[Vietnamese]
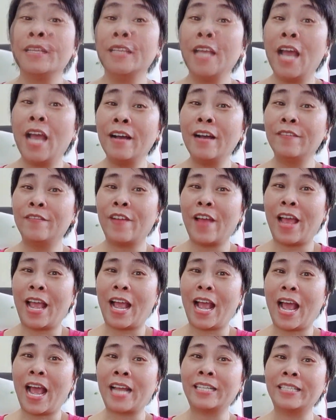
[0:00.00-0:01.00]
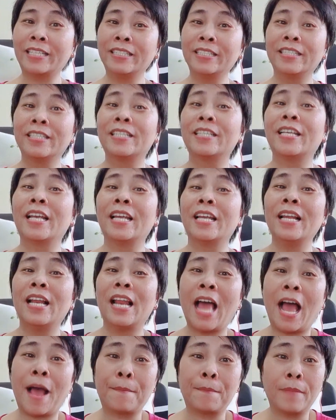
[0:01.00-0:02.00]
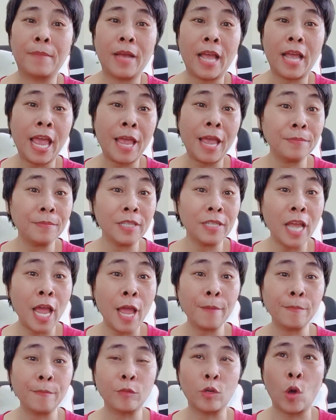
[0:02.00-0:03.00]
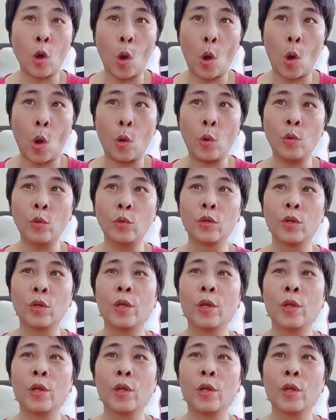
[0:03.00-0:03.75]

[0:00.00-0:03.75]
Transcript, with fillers: nhớ về anh chỉ làm em thêm khổ